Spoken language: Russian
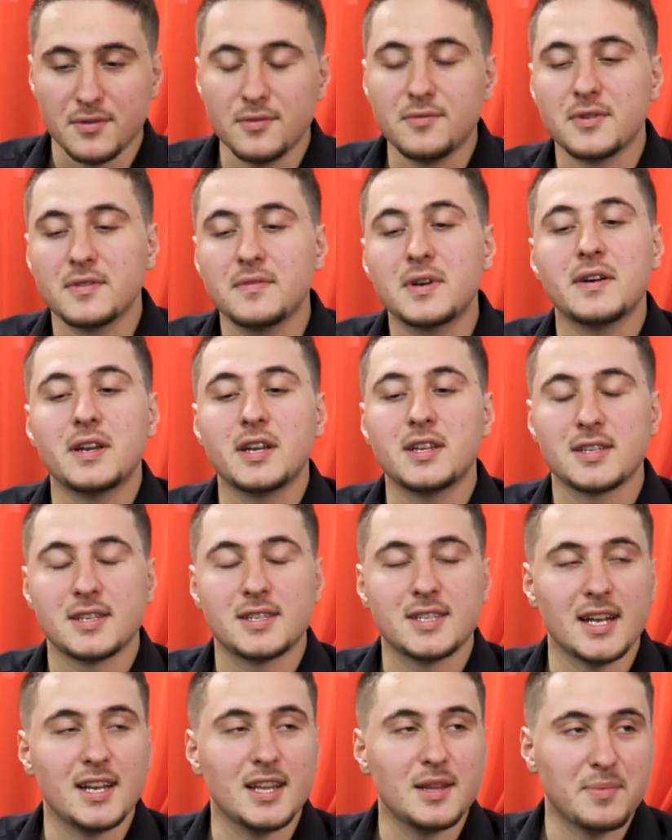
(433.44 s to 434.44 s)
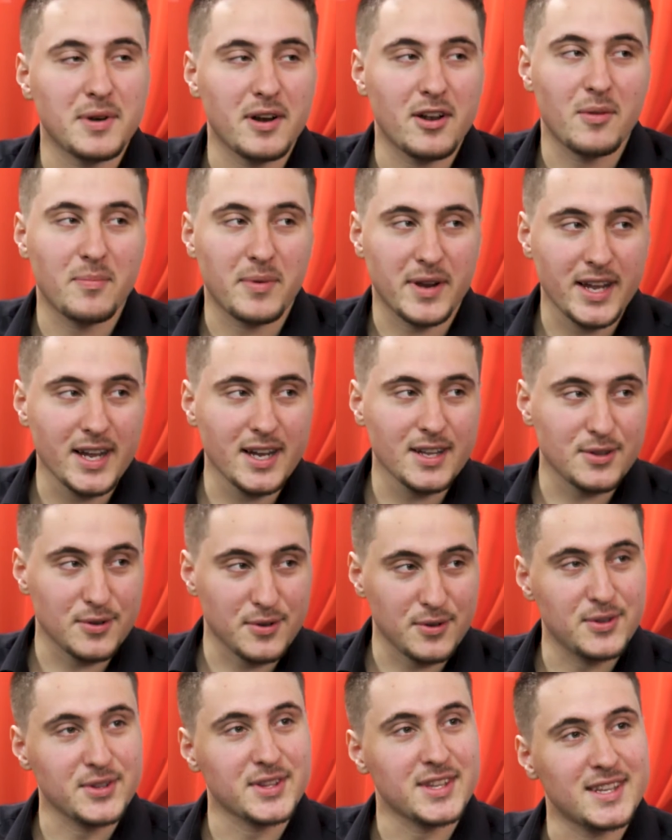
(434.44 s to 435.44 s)
Ну, вы, говорите, социально направленный проект,
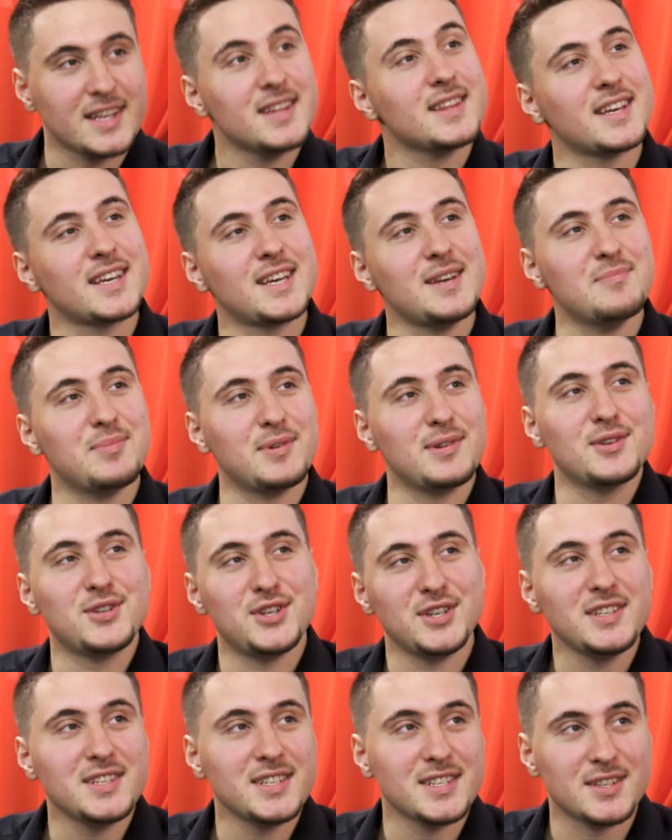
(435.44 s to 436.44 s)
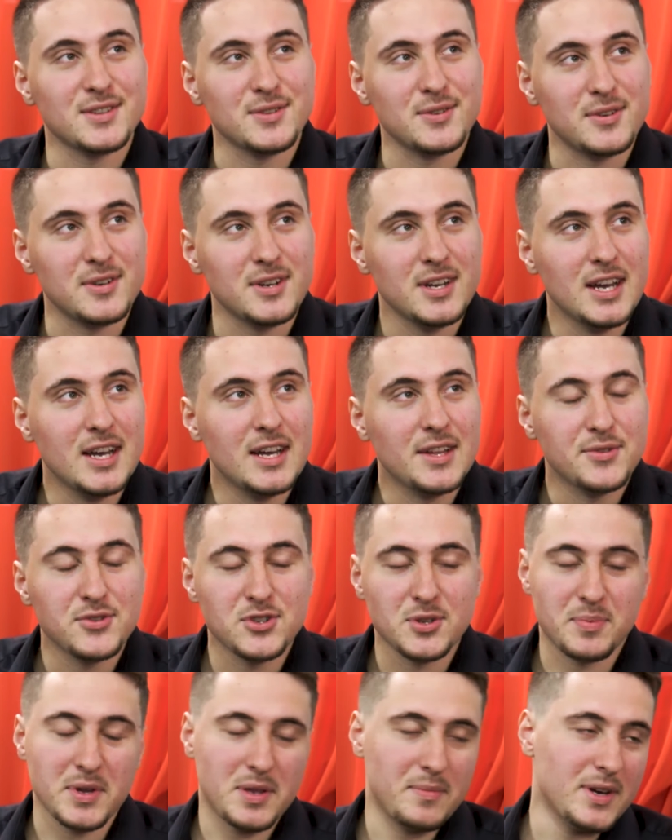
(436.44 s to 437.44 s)
он таким получился, но
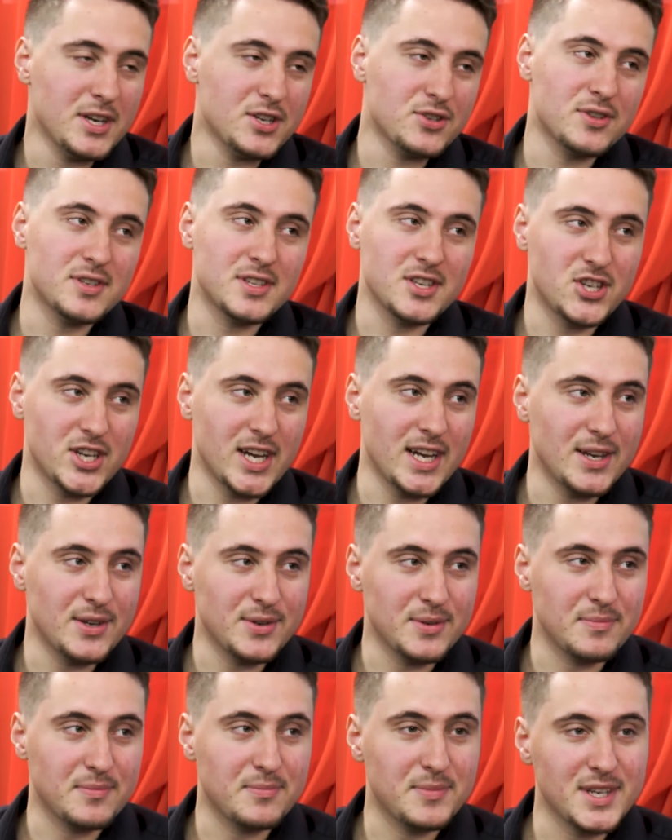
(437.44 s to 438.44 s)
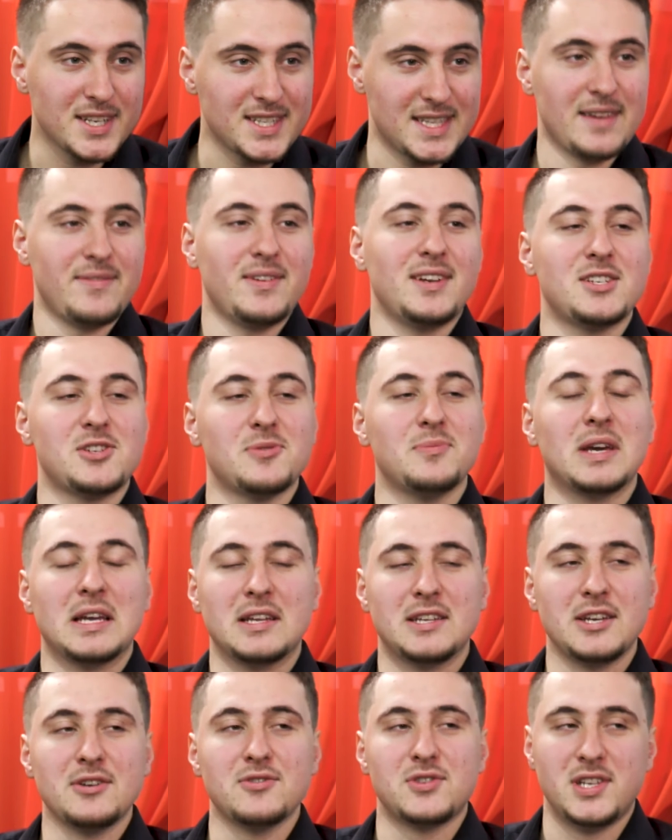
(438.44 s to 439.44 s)
нужно понимать, что изначально мы не ставили себе
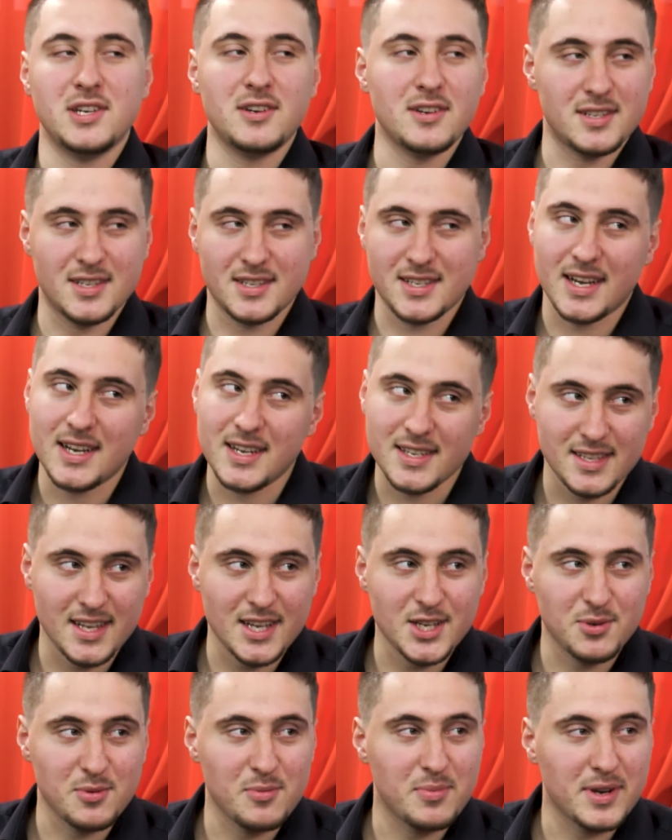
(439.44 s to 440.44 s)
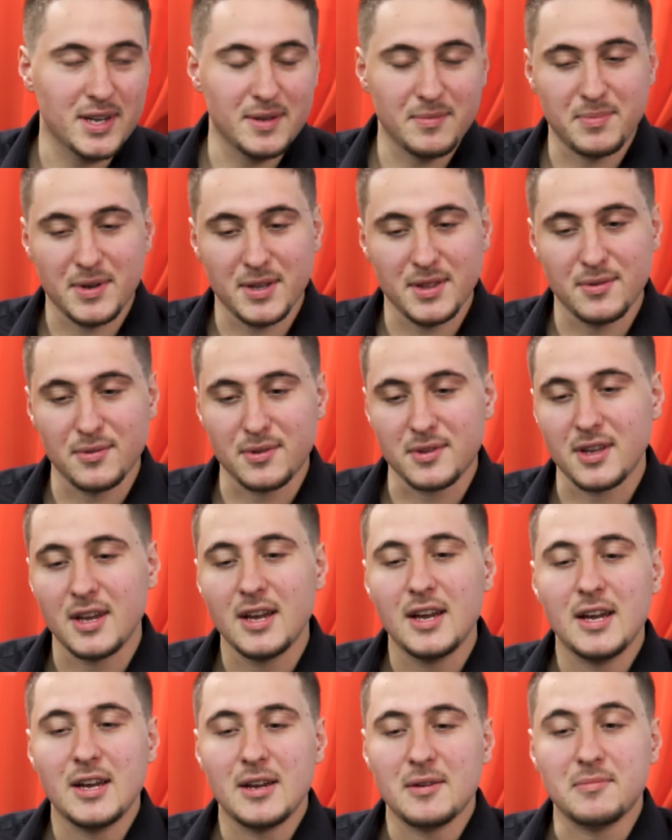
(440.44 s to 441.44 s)
идею сделать социально значимый продукт.
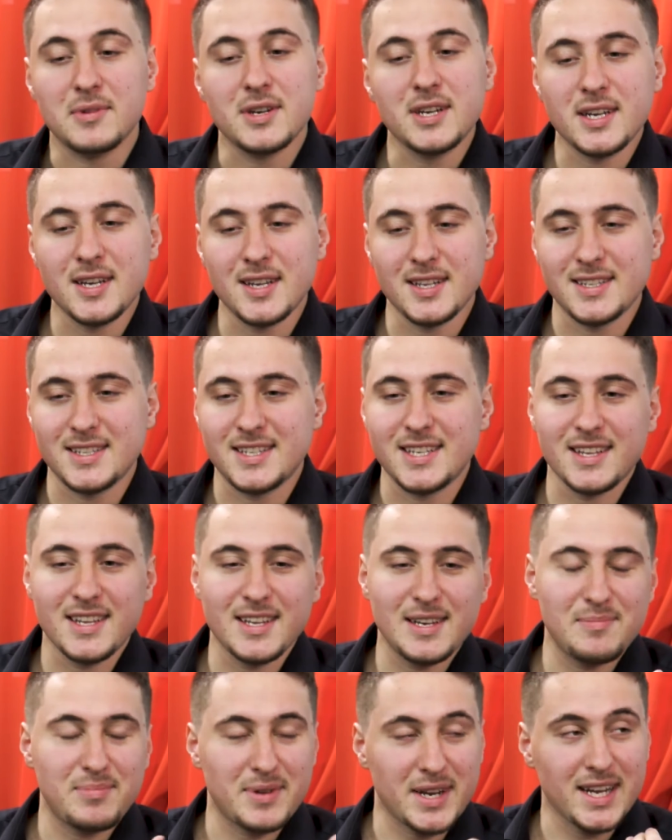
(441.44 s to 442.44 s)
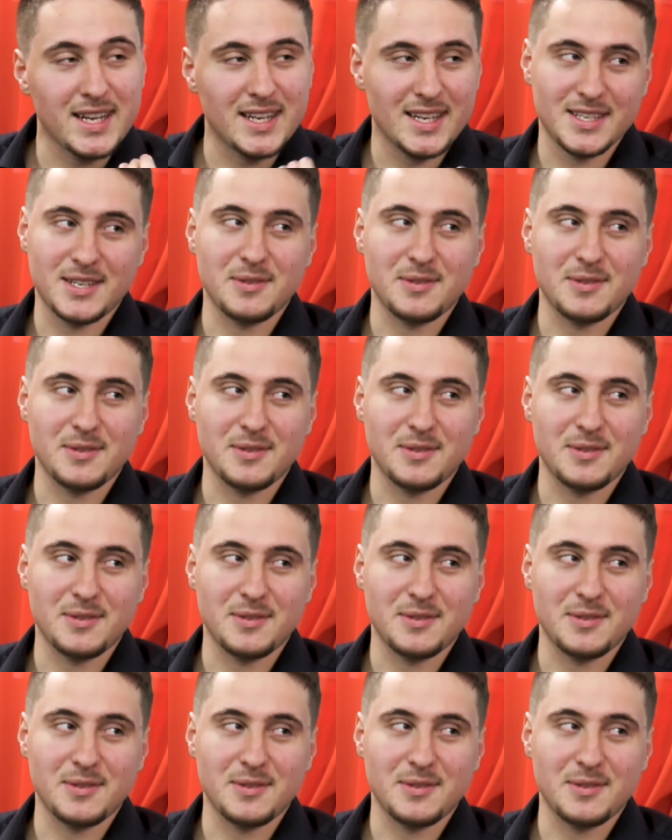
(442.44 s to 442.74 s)
мы делали проект для